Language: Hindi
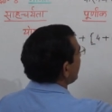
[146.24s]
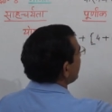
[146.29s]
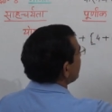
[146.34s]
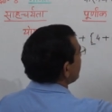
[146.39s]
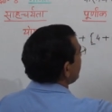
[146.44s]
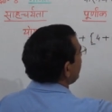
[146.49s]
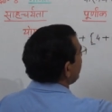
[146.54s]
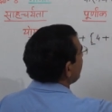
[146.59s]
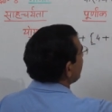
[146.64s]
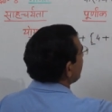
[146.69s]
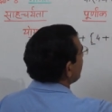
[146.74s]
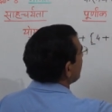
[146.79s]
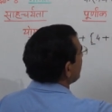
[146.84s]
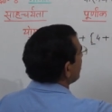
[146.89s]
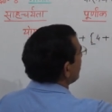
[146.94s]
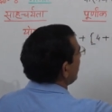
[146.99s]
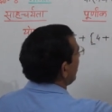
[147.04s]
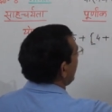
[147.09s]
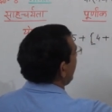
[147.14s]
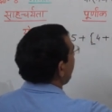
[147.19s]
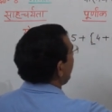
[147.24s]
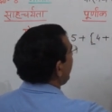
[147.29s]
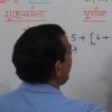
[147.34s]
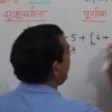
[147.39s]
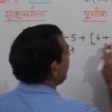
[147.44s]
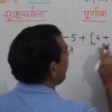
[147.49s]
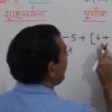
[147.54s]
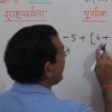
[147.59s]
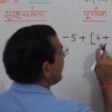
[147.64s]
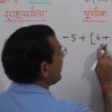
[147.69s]
प्लस है
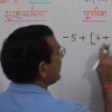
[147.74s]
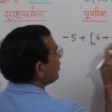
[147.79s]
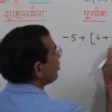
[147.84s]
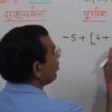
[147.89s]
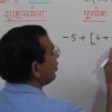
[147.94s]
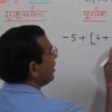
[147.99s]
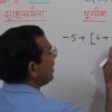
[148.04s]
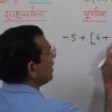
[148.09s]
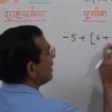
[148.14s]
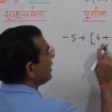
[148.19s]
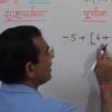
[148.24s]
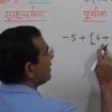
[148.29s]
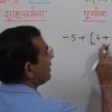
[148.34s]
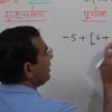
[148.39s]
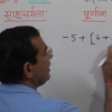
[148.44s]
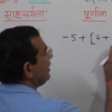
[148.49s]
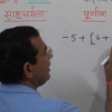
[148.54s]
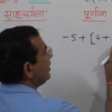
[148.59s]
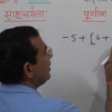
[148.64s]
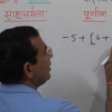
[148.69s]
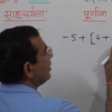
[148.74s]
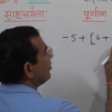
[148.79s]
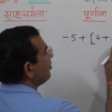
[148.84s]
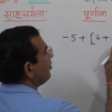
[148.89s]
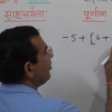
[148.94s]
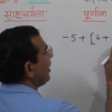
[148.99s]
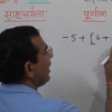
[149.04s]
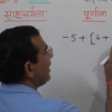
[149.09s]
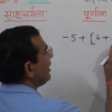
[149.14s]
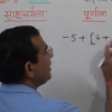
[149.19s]
पहले ब्रैकेट को हल करते
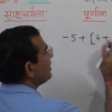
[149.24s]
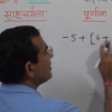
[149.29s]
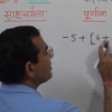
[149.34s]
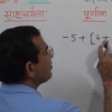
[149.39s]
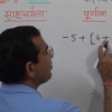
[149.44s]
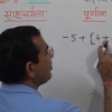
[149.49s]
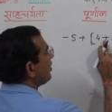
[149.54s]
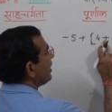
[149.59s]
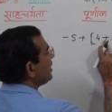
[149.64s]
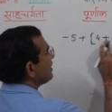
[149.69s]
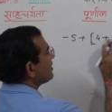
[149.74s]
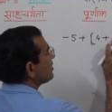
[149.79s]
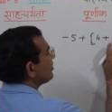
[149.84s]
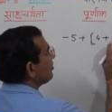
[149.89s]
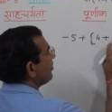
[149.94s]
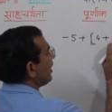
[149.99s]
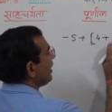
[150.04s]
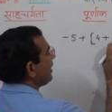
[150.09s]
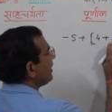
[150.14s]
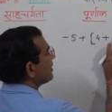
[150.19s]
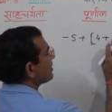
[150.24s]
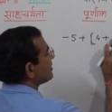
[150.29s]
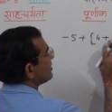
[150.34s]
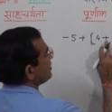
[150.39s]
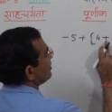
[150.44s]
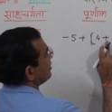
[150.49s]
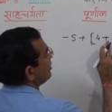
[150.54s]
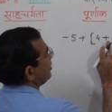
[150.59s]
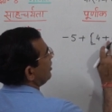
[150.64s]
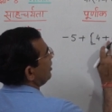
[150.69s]
हैं माइनस प्लस
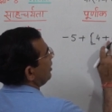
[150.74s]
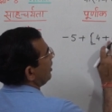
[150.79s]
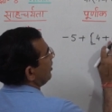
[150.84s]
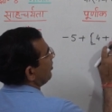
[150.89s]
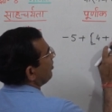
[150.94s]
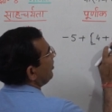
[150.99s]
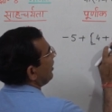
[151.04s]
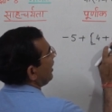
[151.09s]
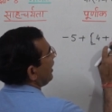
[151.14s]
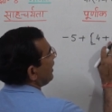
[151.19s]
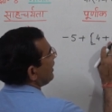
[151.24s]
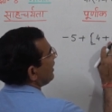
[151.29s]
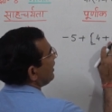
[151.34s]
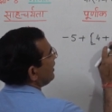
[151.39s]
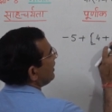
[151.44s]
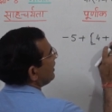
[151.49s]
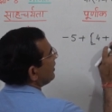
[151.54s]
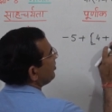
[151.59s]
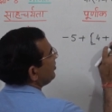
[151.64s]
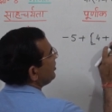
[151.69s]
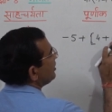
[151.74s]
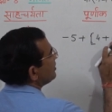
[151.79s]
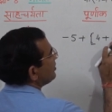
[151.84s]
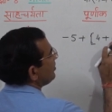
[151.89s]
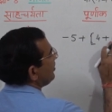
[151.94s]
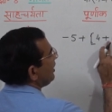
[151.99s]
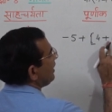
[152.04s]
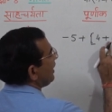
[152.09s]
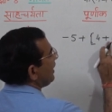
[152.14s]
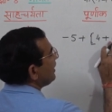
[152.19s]
माइनस ब्रैकेट बीच
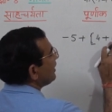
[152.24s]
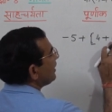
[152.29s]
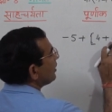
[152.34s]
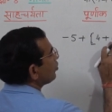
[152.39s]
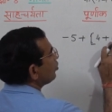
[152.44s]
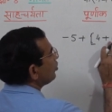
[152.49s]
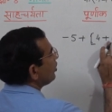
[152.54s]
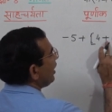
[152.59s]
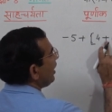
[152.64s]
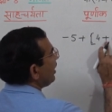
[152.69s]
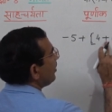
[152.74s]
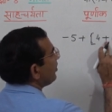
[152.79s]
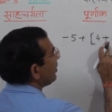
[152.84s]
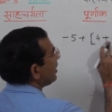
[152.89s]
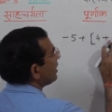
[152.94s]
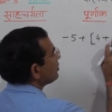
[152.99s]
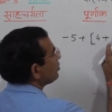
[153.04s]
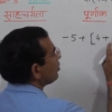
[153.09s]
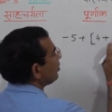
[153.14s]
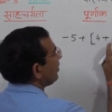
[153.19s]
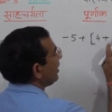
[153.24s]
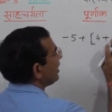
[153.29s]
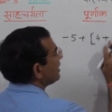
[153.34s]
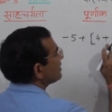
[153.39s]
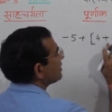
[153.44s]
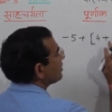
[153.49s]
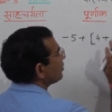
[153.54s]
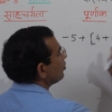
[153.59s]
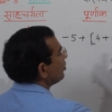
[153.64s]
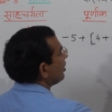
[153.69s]
में यानी कि गुणा है प्लस और
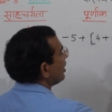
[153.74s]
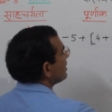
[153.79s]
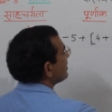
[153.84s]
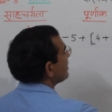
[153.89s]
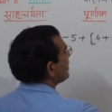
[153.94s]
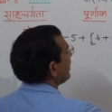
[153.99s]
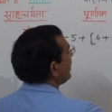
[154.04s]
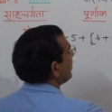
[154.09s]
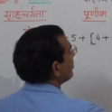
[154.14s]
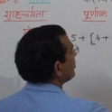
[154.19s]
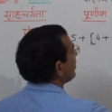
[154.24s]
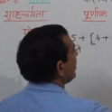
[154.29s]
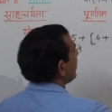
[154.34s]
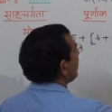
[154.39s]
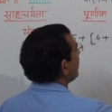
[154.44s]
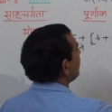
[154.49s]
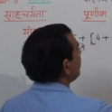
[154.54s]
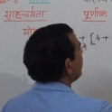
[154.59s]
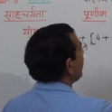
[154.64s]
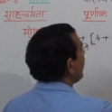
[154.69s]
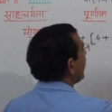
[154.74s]
माइनस की गुणा से क्या होता है